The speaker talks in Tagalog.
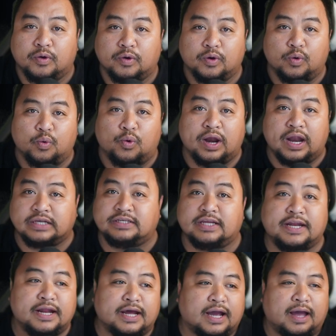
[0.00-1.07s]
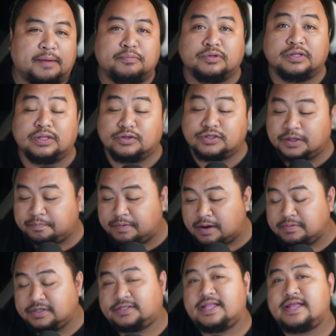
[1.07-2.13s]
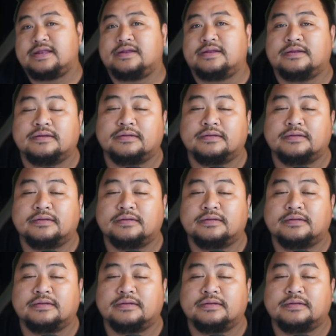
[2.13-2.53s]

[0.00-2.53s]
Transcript: wala sila nakaabot dito sa promised land.